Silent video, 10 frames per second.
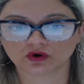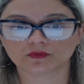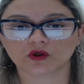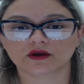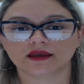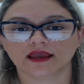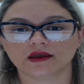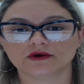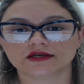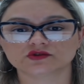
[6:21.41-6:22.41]
o
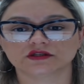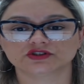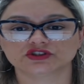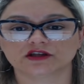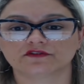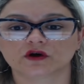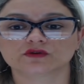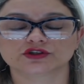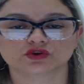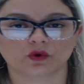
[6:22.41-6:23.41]
bloqueio resultante da
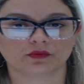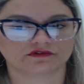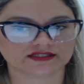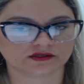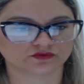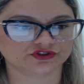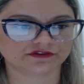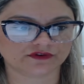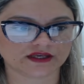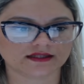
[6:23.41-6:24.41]
falta de comprovação de
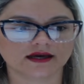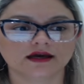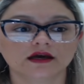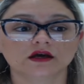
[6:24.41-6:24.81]
vida